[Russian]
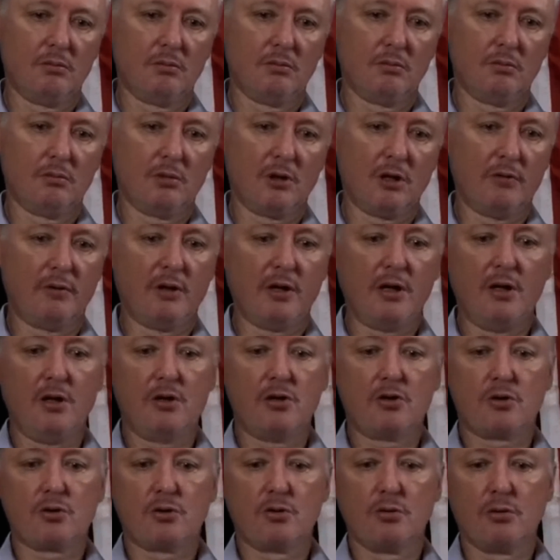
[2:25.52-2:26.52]

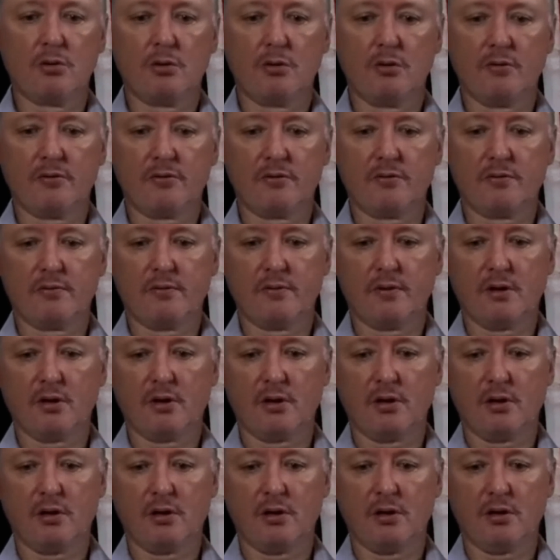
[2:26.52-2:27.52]
говорить, что
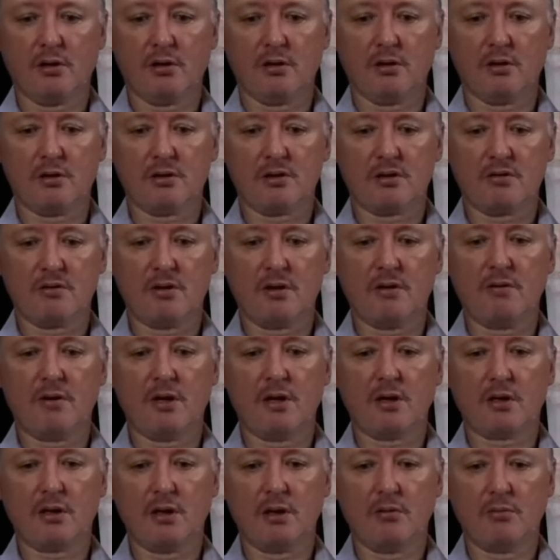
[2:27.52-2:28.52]
в э,
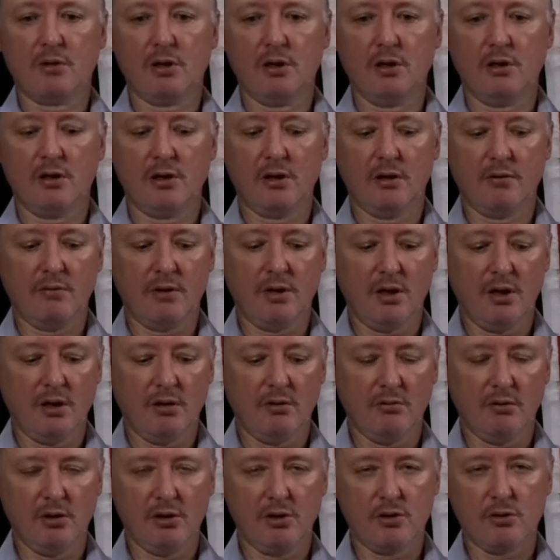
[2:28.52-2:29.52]
словах там или
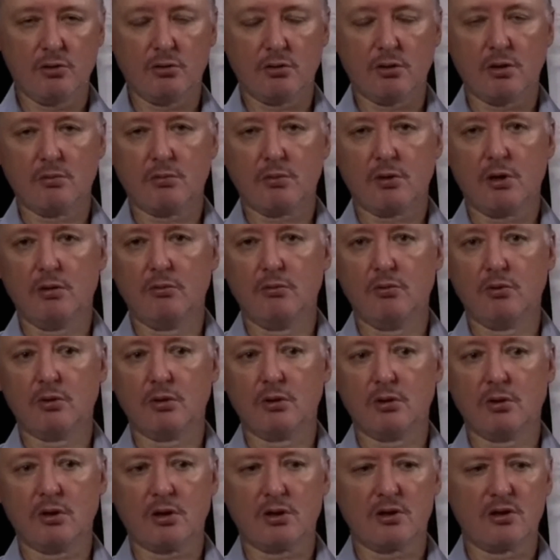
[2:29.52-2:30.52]
Навального, или еще там
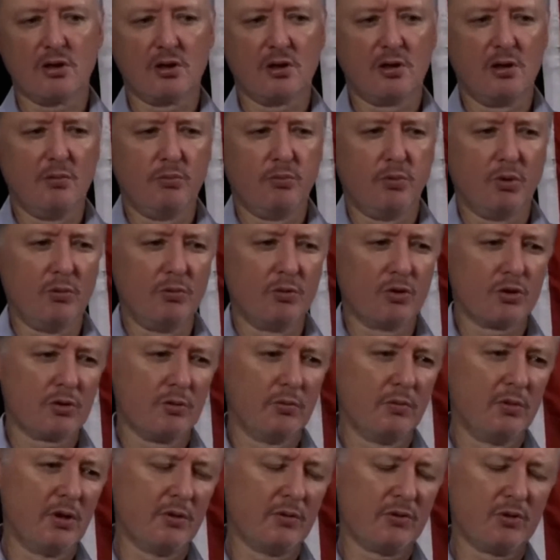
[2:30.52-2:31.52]
кого-то, я, кстати, не помню,
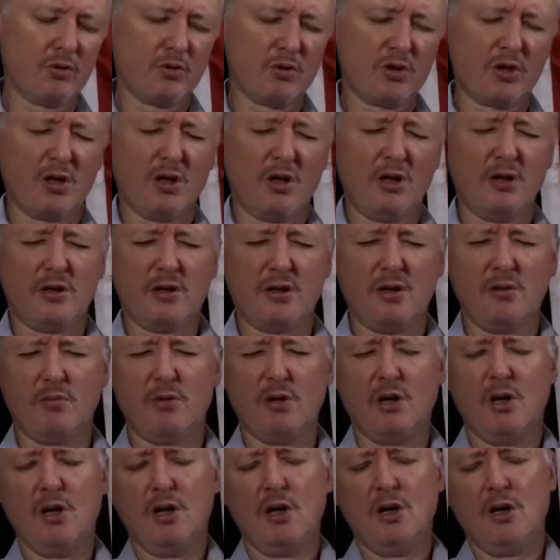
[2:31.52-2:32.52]
чтобы мы обсуждали с ним
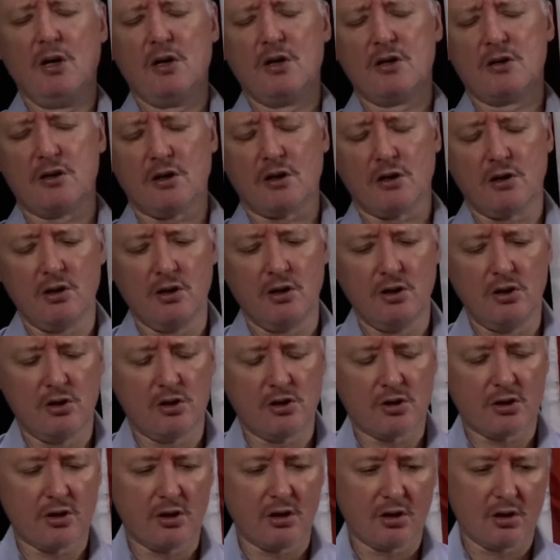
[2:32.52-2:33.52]

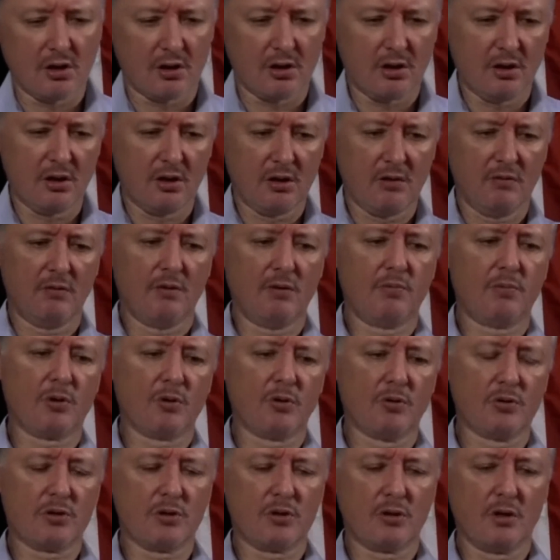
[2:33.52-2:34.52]
стратегические какие-то
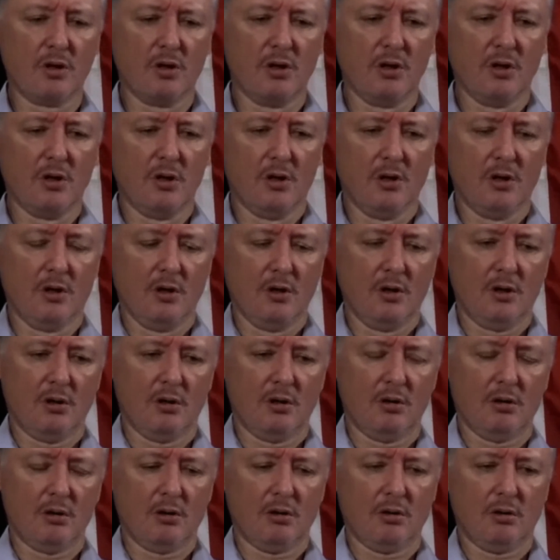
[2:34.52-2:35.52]
вопросы,
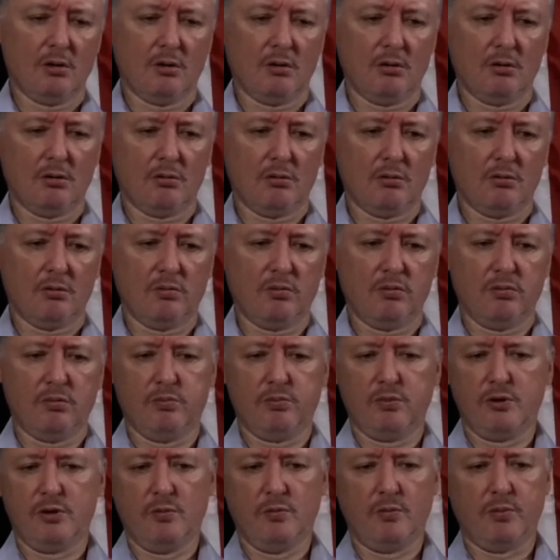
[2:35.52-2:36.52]
э,
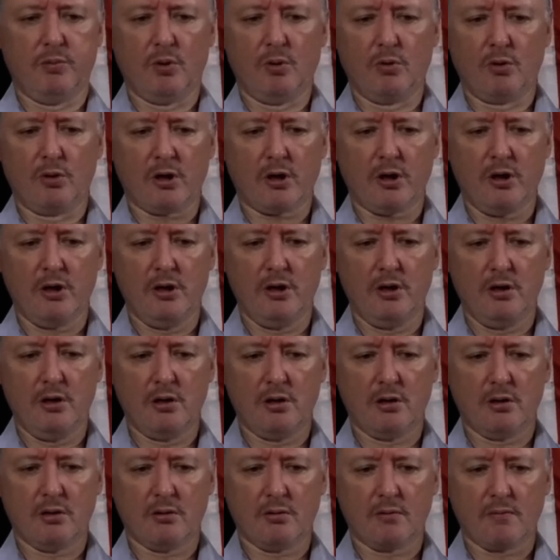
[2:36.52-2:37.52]
тем по
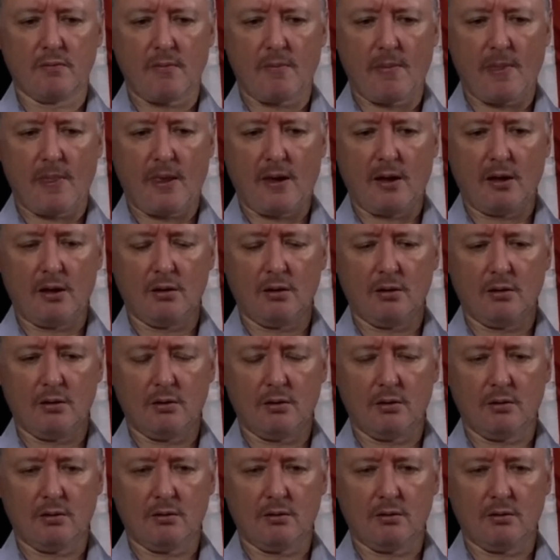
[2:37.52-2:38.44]
Украине, э,